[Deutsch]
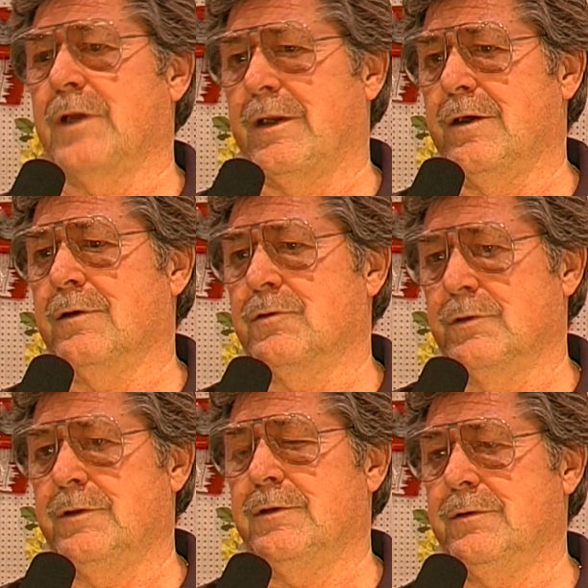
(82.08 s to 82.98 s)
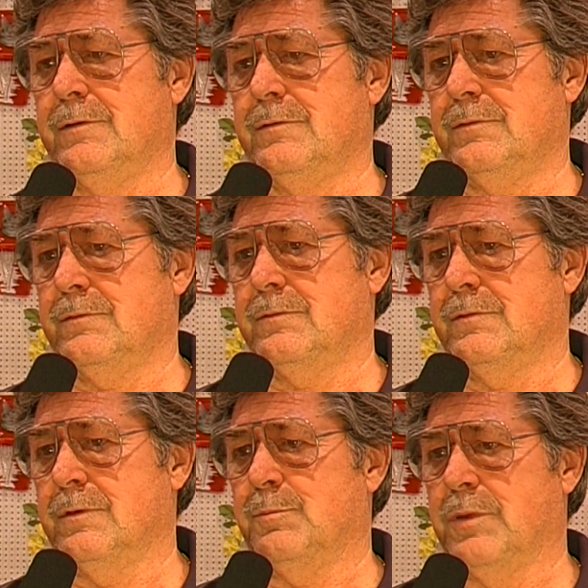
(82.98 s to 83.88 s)
einer Kundin
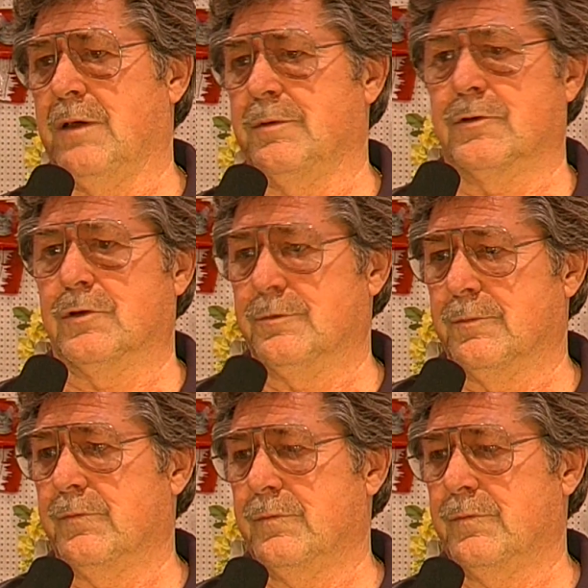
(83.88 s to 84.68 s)
noch ein paar bekommen.